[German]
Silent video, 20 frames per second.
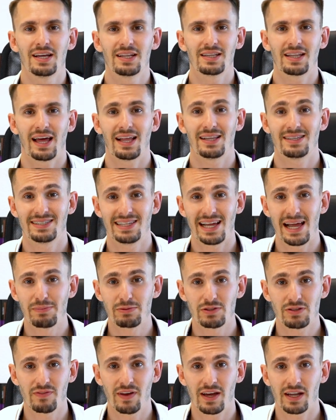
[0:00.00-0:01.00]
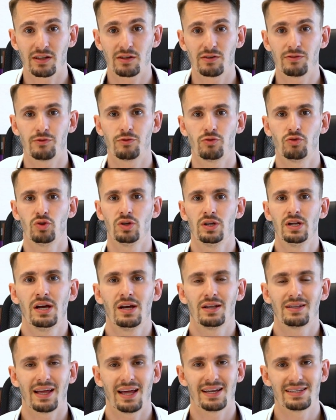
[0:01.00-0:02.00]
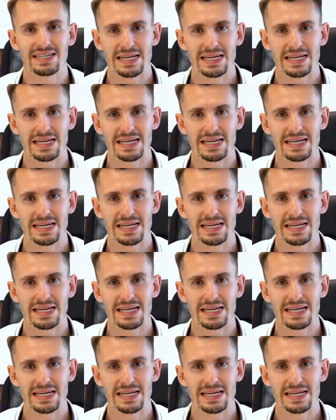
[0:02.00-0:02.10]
dein Selbstwertgefühl, dein